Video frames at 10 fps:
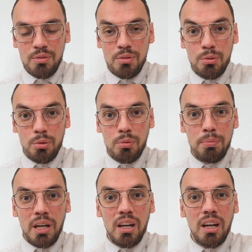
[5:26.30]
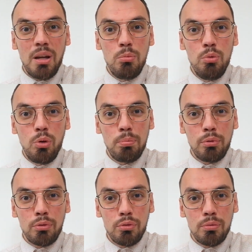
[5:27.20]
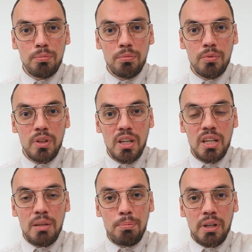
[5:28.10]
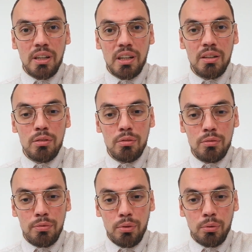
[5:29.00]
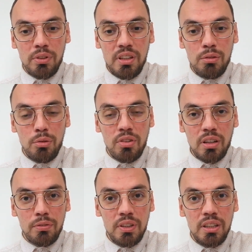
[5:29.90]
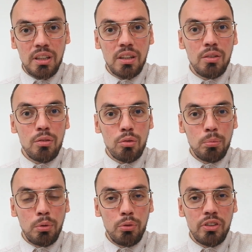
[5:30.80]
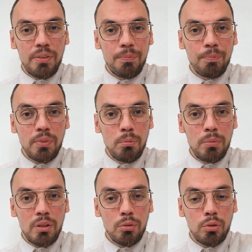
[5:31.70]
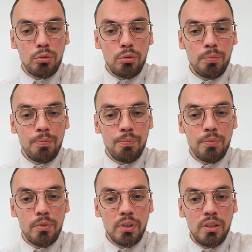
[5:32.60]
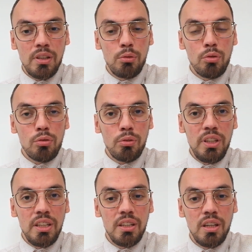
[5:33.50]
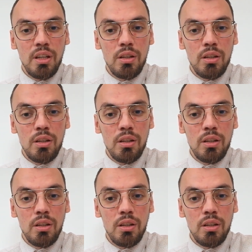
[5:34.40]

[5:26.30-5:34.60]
Donc par amour pour Dieu et par volonté de servir son prochain, bien entendu. Qui les deux sont liés.